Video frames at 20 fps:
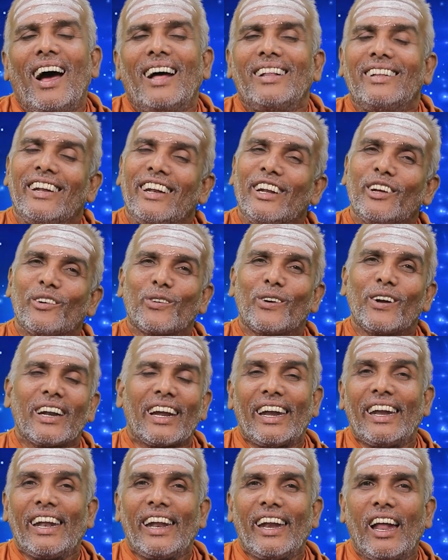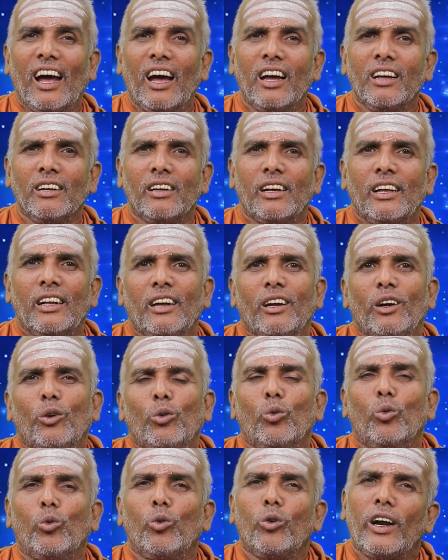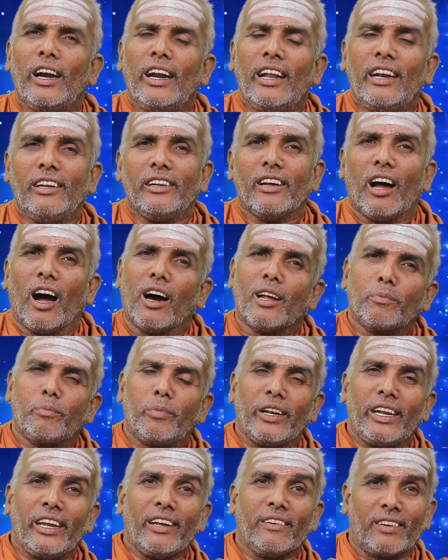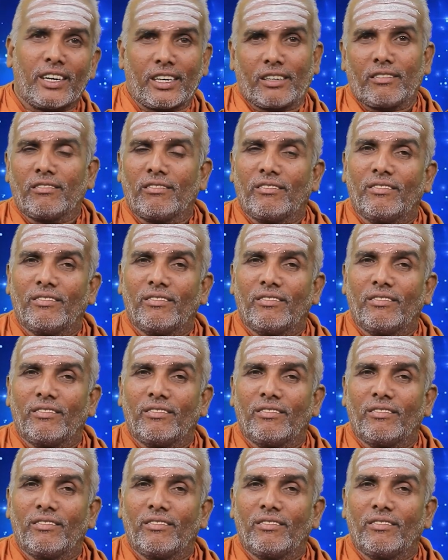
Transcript: அது என்ன குரல் இல்லைன்னா உங்களில் யார் பெரியவர்